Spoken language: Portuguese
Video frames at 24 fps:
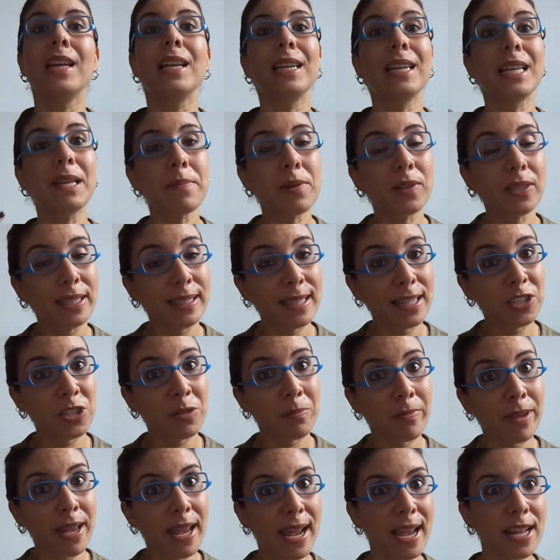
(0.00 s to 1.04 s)
Lembra da
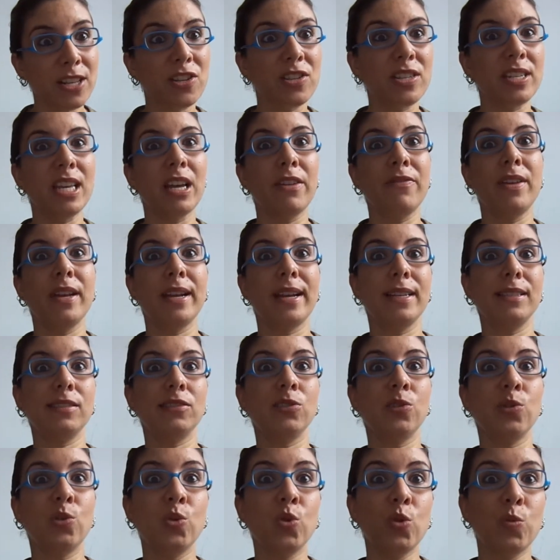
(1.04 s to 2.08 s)
Idade Média em que havia
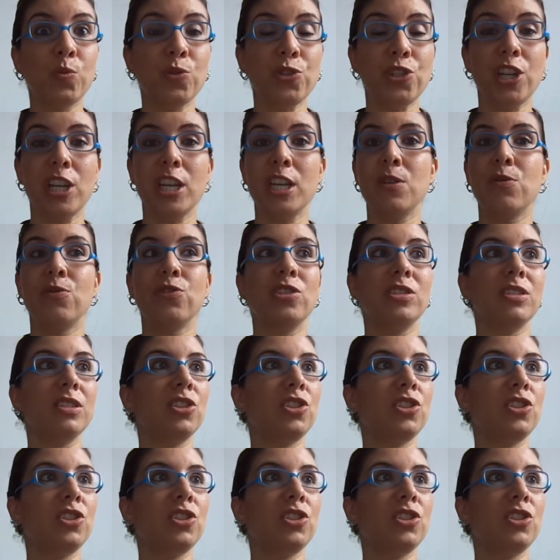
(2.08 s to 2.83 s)
aqueles grupos que iam de,